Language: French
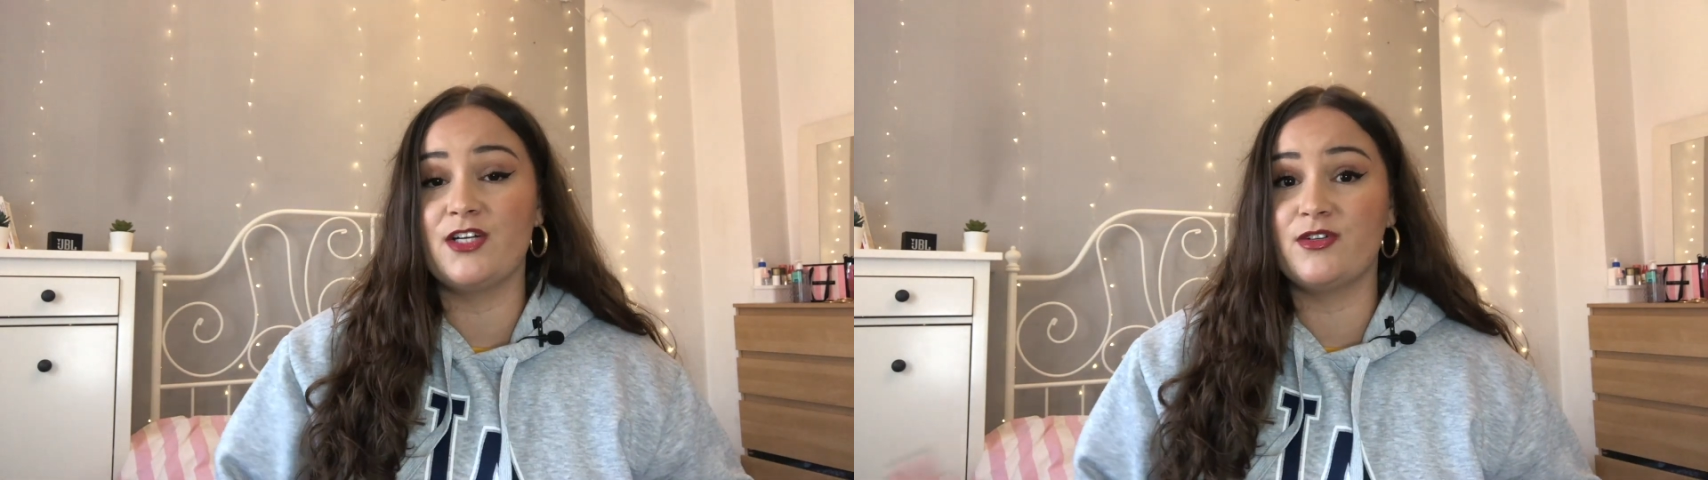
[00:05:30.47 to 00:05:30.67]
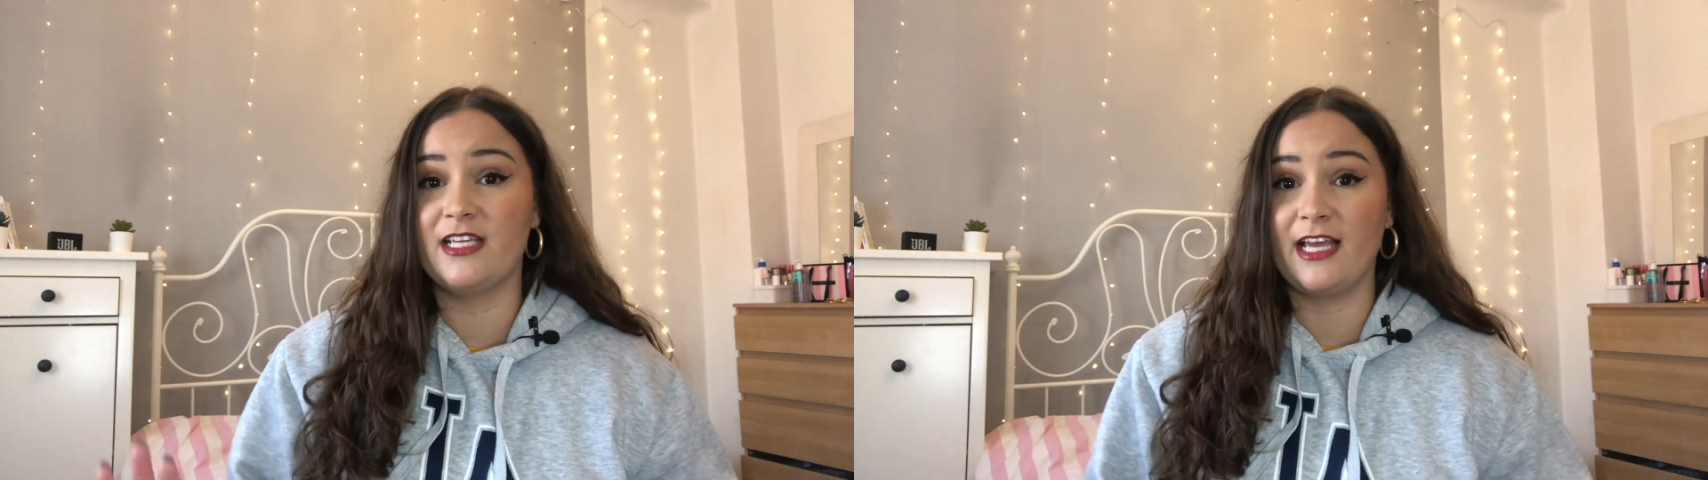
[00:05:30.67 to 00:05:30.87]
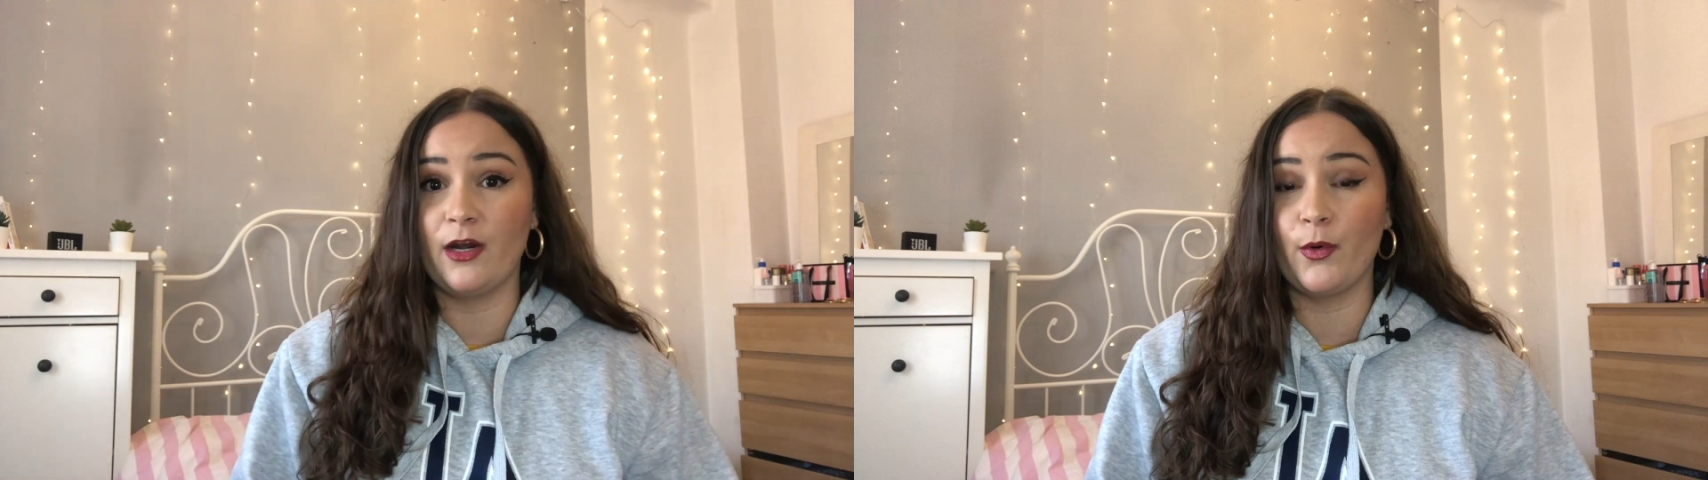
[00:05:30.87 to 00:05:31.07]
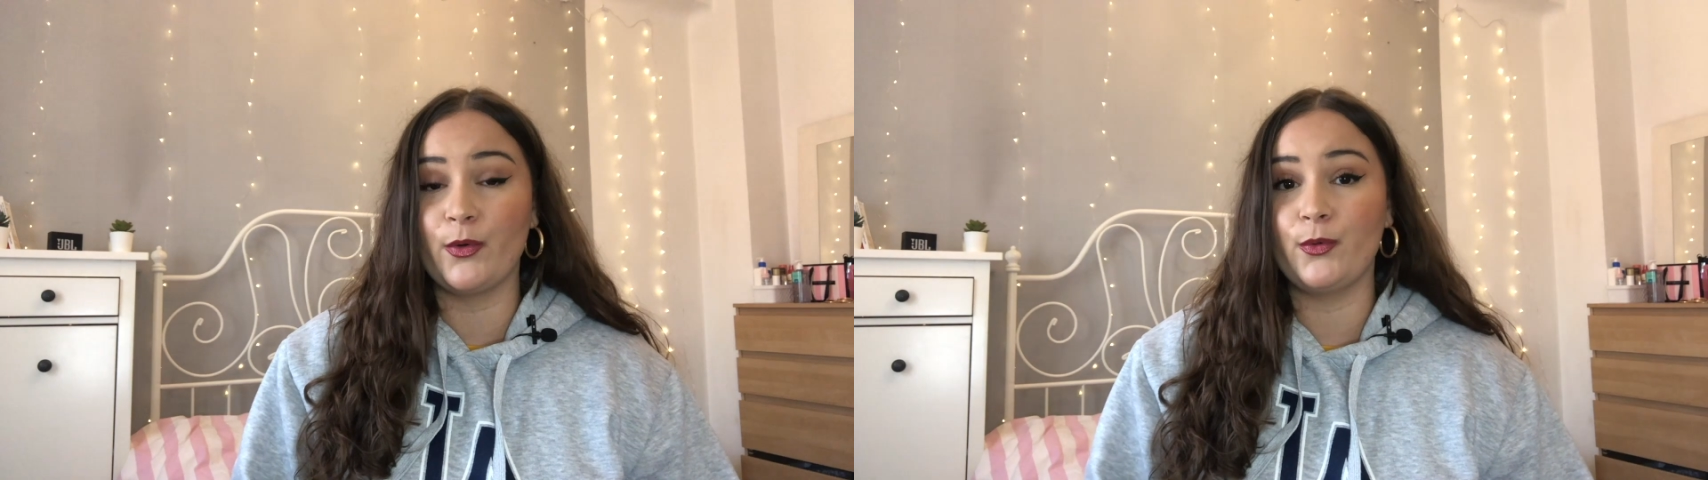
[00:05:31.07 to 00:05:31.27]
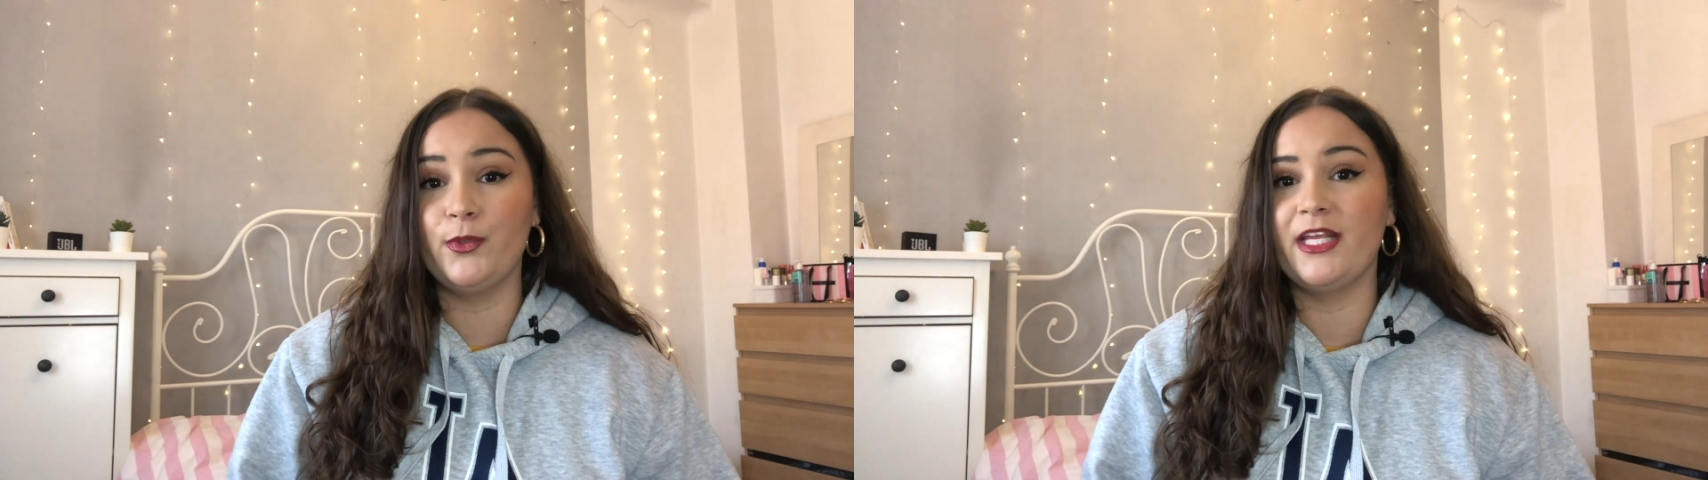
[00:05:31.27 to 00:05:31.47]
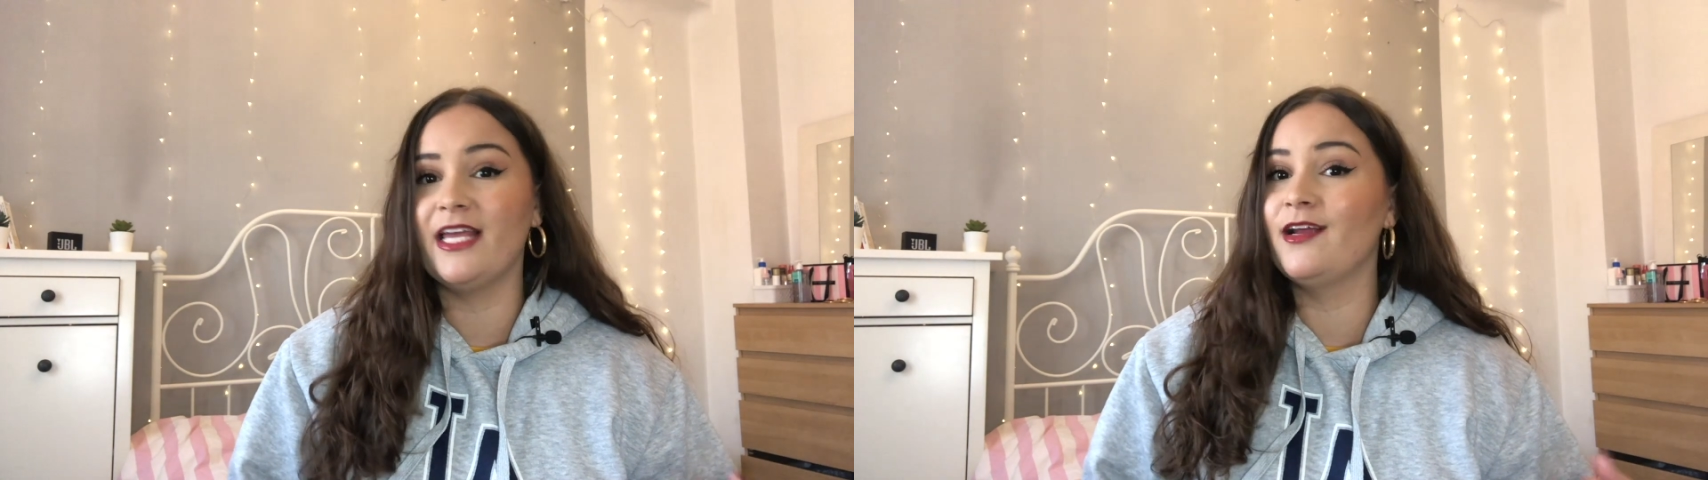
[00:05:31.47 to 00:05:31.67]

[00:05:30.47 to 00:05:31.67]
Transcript: je sais qu'elles recrutent et